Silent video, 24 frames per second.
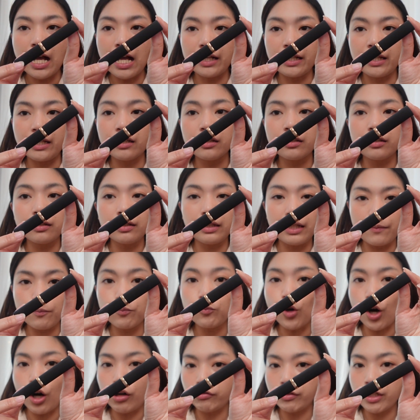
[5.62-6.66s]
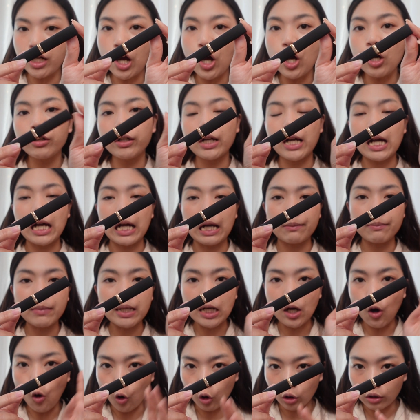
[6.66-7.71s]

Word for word: อันนี้คือ Lip r o r e a l นะคะเบอร์